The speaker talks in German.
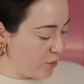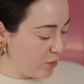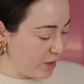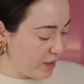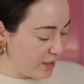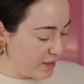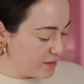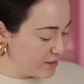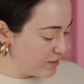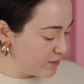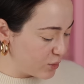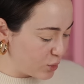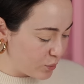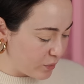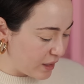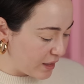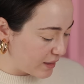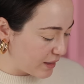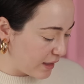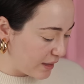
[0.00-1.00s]
Okay,
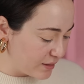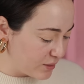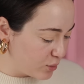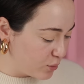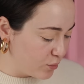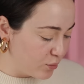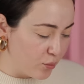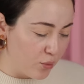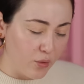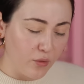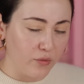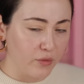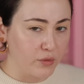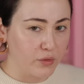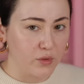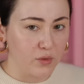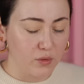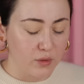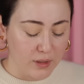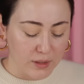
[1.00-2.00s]
zumal gerade so Move
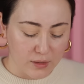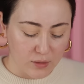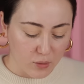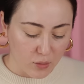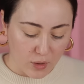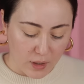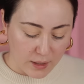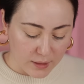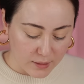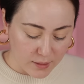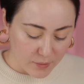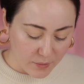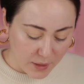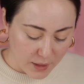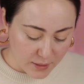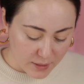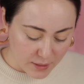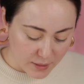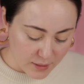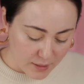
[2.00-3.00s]
und so nicht so ganz
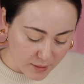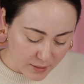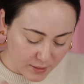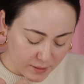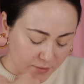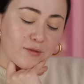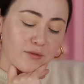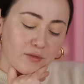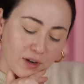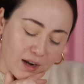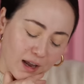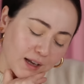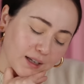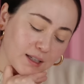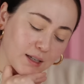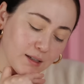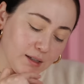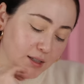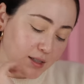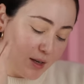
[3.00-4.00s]
meins ist. Vielleicht
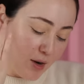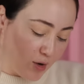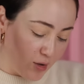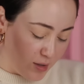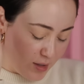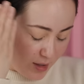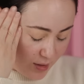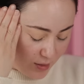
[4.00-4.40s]
hatte ich auch einen